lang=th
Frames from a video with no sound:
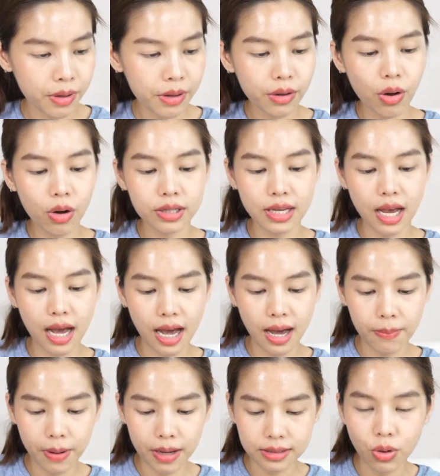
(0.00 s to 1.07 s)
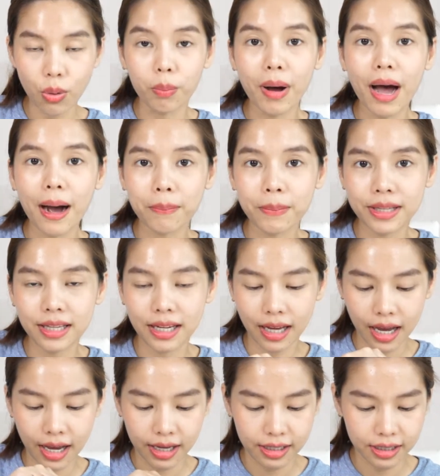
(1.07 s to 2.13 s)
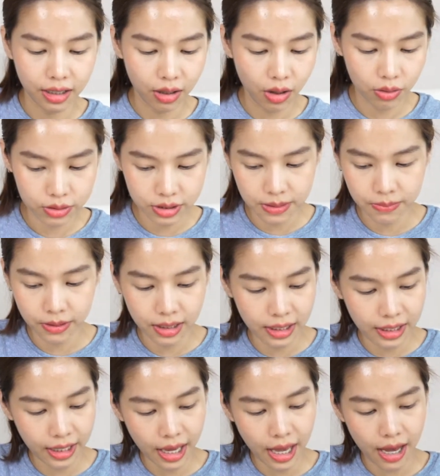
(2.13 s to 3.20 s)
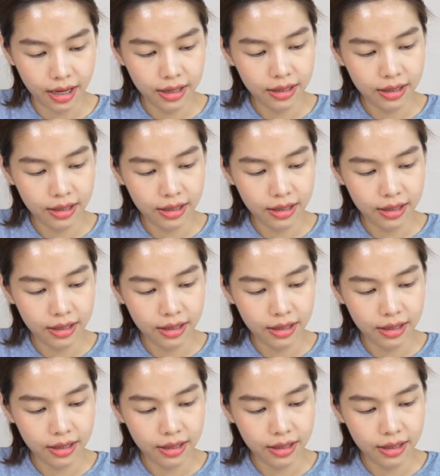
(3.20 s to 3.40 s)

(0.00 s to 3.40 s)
ไม่รอช้า ผสมผักเป็นยังไง เดี๋ยวลองชิมกันเลยค่ะ